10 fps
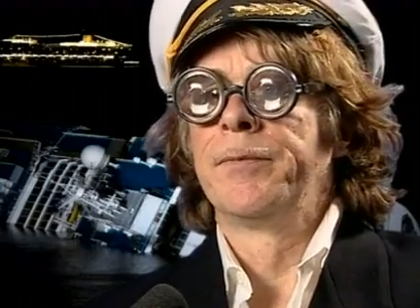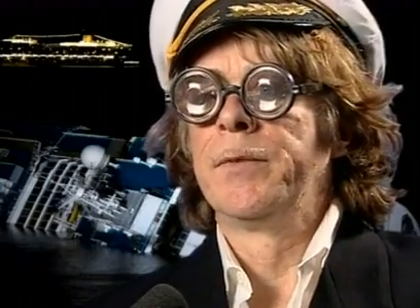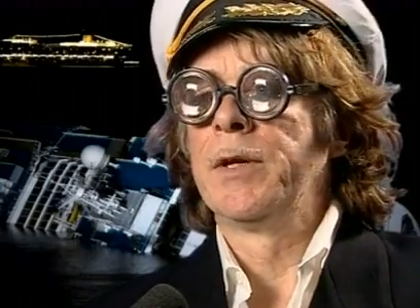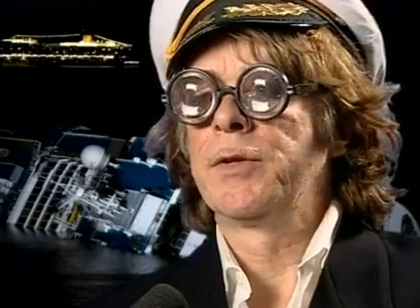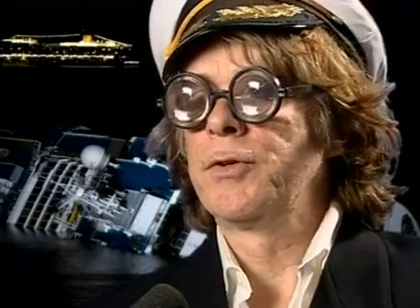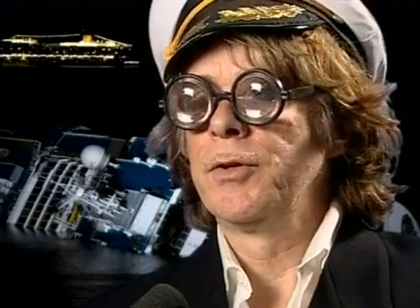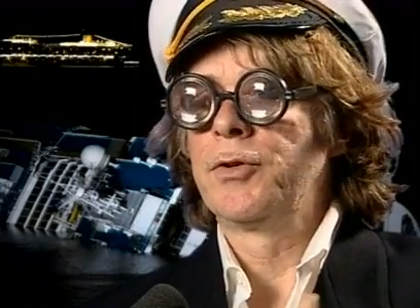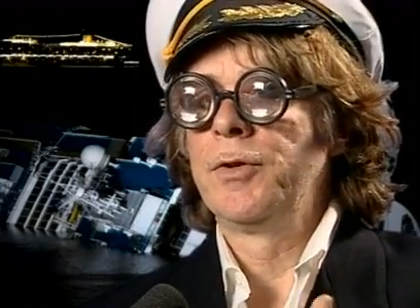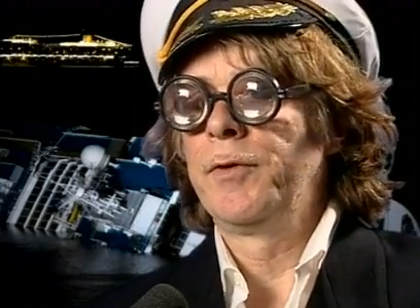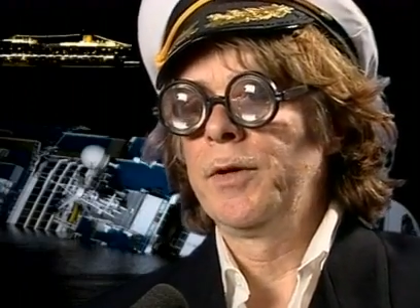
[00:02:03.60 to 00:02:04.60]
Das,
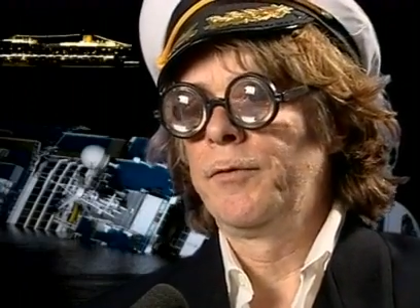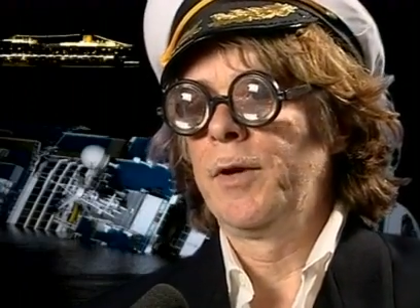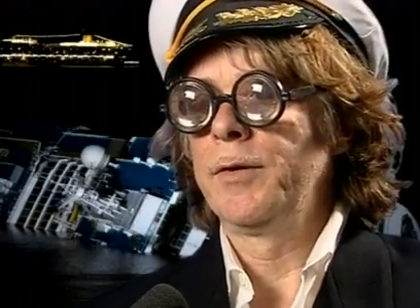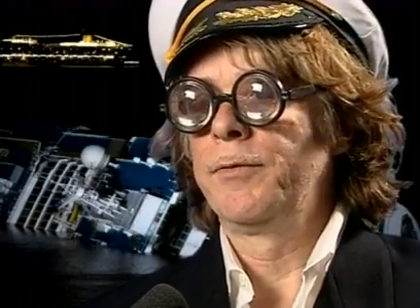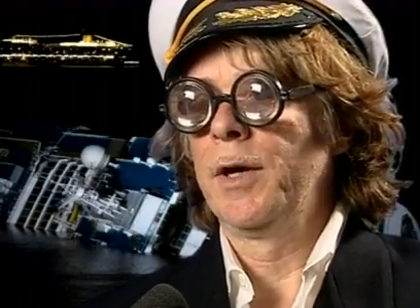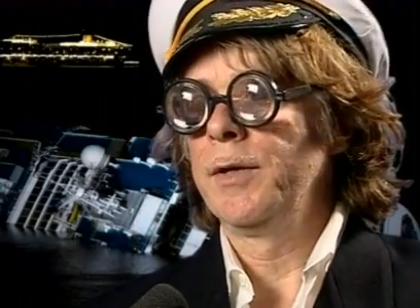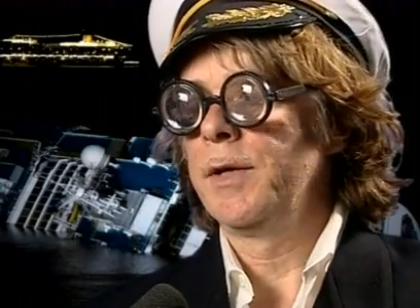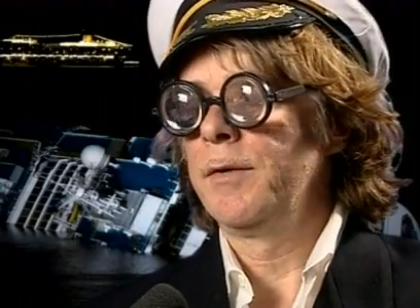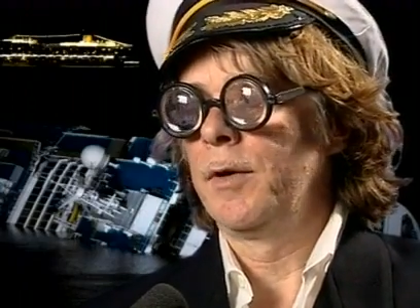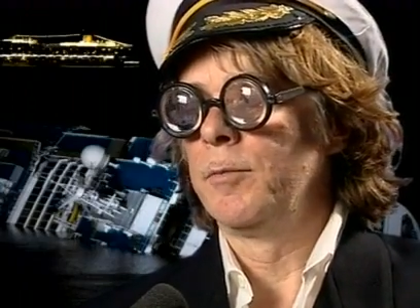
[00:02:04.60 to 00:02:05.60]
das Schiff hätte vielleicht
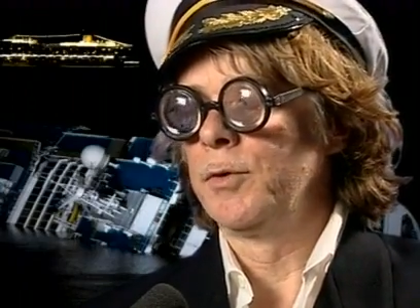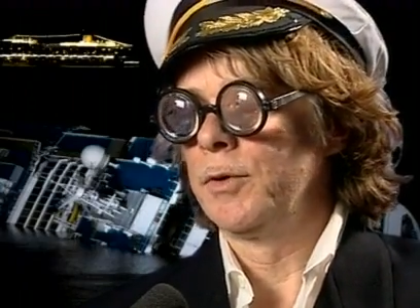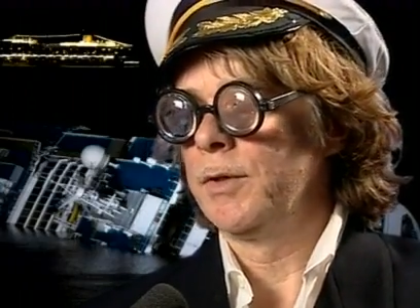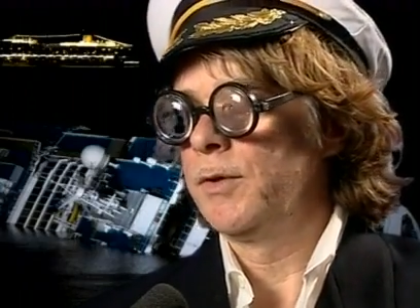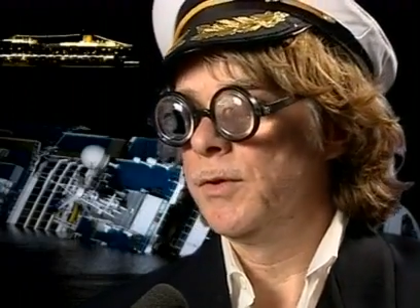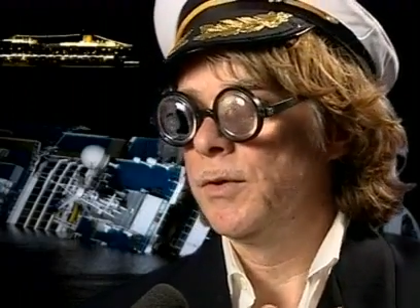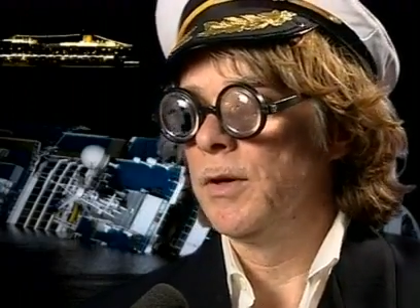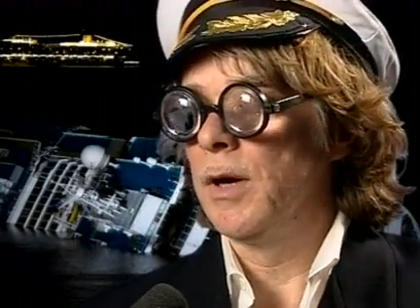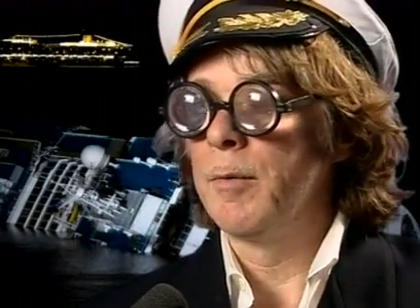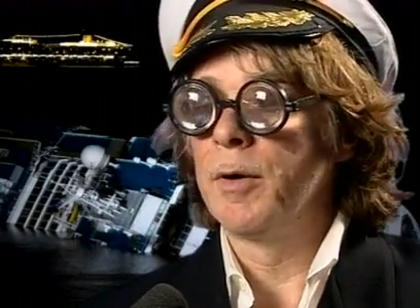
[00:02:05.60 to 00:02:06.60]
woanders herfahren müssen. Das ist
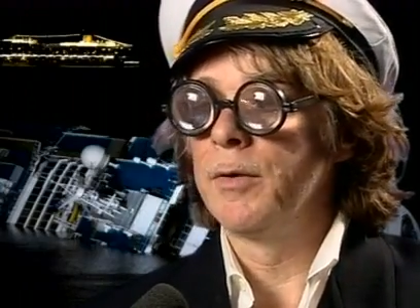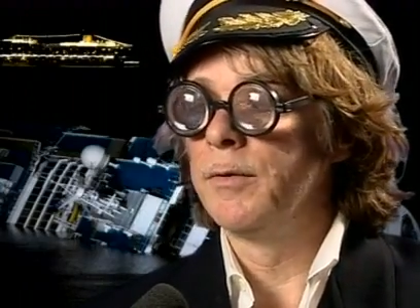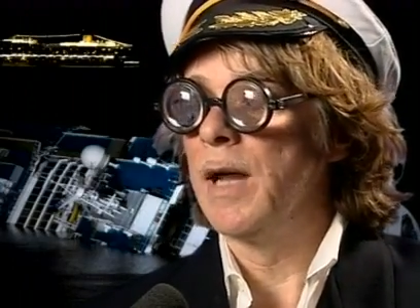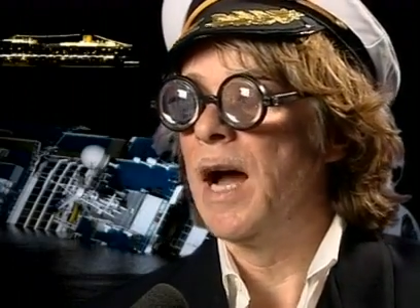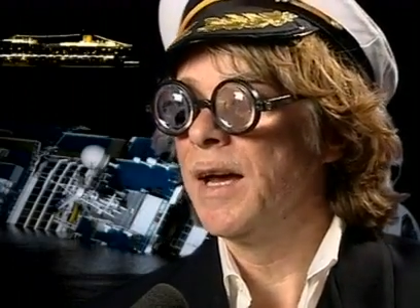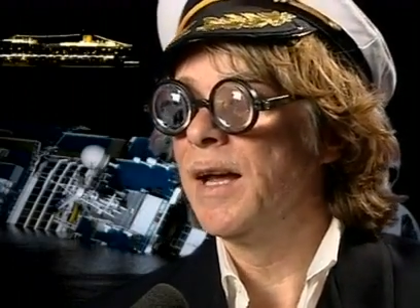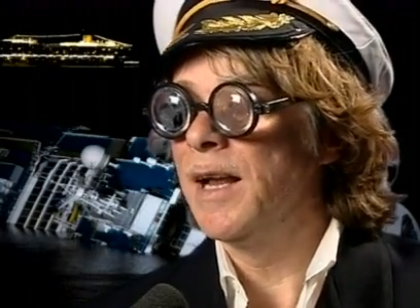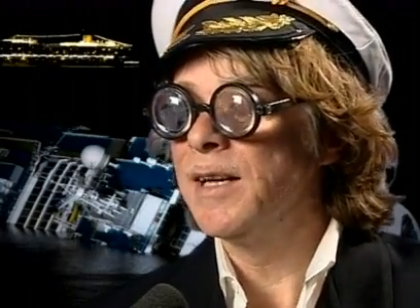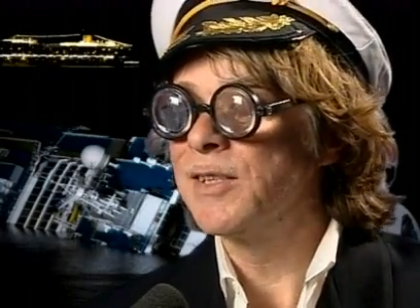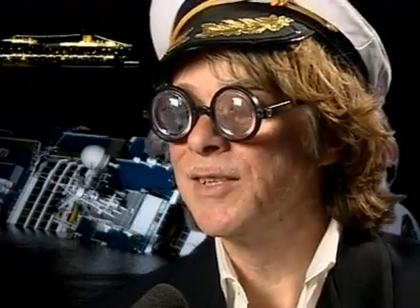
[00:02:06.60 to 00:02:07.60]
äh, aber nachher
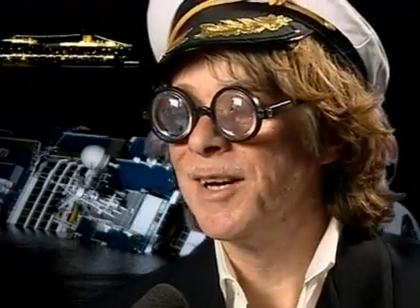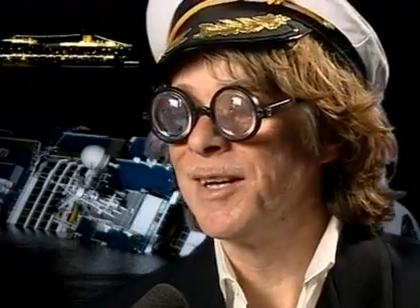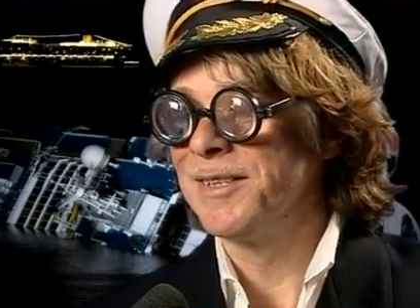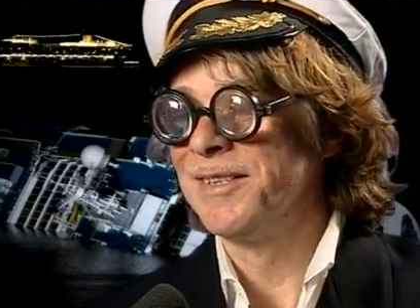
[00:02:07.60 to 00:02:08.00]
leicht gesagt.